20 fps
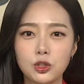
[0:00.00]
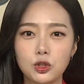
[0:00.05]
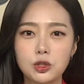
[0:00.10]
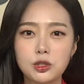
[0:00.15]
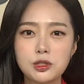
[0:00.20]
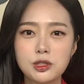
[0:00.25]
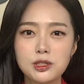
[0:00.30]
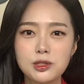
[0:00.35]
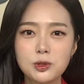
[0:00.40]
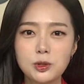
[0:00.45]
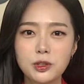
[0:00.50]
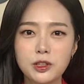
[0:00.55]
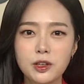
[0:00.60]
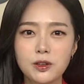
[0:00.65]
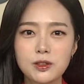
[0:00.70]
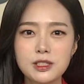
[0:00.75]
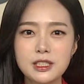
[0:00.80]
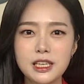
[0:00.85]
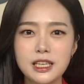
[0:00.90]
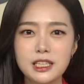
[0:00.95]
뉴스 속
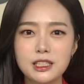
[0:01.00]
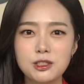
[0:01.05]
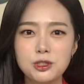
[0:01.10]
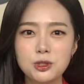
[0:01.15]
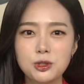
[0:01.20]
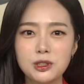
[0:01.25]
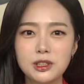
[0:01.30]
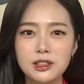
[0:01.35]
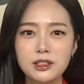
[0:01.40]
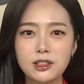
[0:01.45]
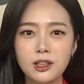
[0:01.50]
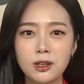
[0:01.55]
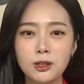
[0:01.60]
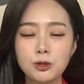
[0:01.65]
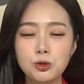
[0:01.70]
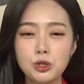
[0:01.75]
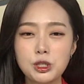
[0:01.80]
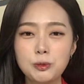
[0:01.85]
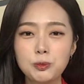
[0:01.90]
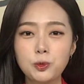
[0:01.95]
경제 이슈는
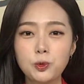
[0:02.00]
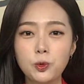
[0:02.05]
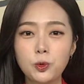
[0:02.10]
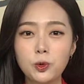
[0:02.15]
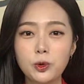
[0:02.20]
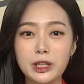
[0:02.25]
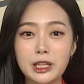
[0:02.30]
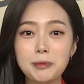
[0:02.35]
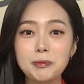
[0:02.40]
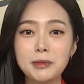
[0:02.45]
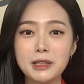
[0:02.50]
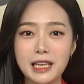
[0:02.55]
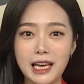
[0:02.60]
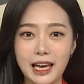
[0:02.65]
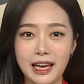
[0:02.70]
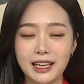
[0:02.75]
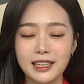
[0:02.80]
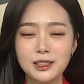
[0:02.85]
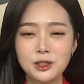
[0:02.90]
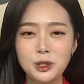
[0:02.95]
더 쉽고
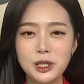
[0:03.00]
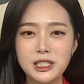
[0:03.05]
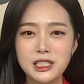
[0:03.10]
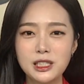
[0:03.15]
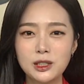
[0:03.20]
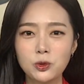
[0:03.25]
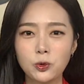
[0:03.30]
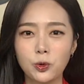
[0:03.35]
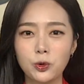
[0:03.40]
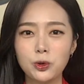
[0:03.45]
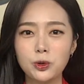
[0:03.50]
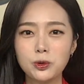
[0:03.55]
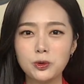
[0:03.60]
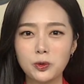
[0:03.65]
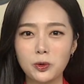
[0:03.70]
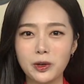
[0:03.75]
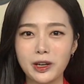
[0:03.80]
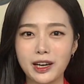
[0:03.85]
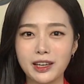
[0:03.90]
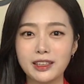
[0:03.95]
깊게, 최신
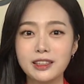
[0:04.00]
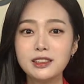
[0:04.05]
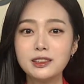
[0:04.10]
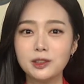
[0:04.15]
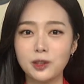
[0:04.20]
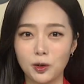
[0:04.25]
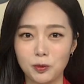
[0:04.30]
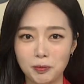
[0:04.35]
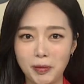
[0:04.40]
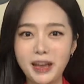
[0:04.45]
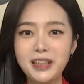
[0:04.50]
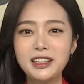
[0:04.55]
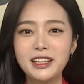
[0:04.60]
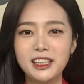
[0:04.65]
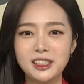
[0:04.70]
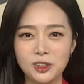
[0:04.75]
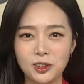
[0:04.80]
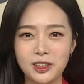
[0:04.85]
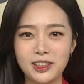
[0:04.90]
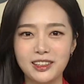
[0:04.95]
고용 동향은 더
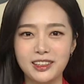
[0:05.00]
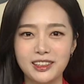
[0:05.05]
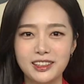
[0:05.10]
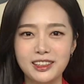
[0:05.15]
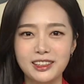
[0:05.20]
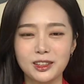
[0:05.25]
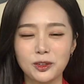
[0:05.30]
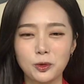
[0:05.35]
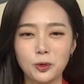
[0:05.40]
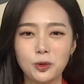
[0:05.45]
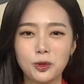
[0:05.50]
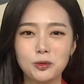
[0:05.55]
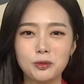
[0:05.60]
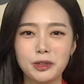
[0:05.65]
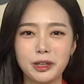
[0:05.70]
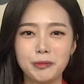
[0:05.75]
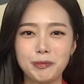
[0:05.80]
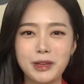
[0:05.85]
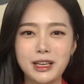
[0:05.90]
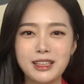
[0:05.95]
빠르게 전해드리는
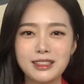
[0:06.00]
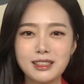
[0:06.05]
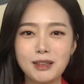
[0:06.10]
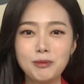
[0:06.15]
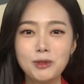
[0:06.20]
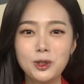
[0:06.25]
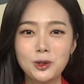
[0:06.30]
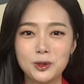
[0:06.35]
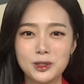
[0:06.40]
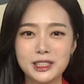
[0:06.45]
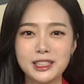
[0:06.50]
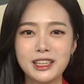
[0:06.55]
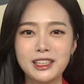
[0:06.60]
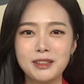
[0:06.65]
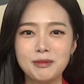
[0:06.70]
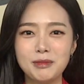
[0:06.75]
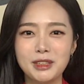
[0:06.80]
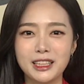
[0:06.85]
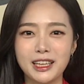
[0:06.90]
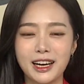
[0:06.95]
고용 브리핑 365
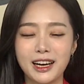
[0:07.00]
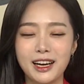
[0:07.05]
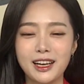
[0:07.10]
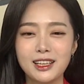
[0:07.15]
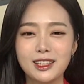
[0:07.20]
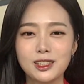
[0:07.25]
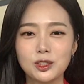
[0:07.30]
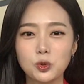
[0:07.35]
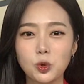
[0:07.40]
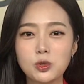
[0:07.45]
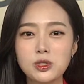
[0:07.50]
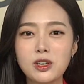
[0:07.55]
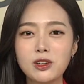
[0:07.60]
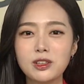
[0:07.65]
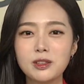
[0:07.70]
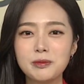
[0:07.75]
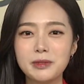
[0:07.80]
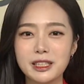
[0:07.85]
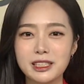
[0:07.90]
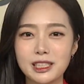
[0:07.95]
시간입니다.
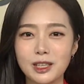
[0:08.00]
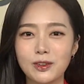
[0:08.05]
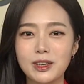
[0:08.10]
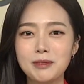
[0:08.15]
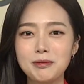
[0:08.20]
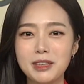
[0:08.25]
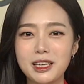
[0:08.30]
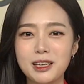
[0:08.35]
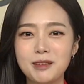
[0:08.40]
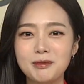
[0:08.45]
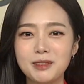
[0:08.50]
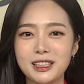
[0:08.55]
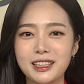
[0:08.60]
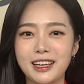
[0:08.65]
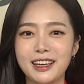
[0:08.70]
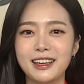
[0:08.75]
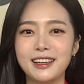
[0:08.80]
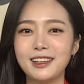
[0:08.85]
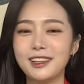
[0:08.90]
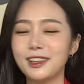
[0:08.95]
조성금 기자와 함께합니다.